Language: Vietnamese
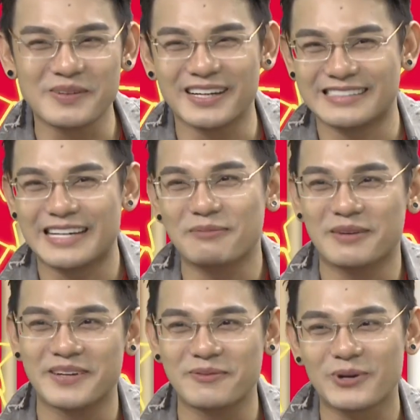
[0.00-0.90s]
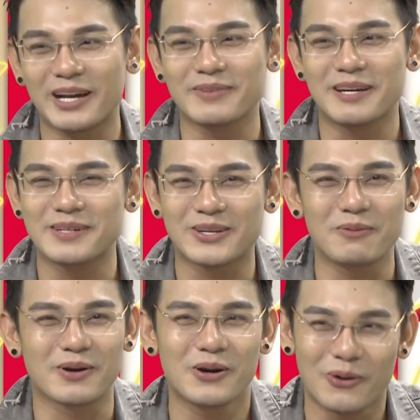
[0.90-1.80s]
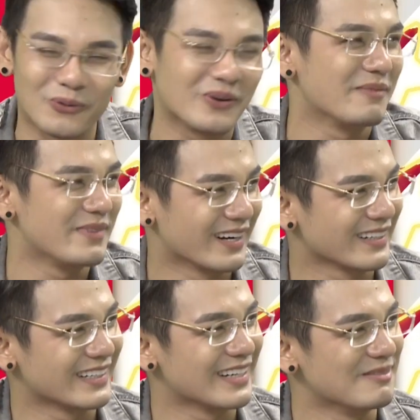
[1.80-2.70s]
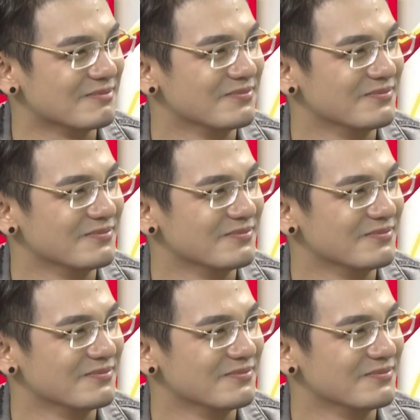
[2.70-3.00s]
mốt lần sau mà phim của anh mà em đi coi mà có hù là em giận liền đó.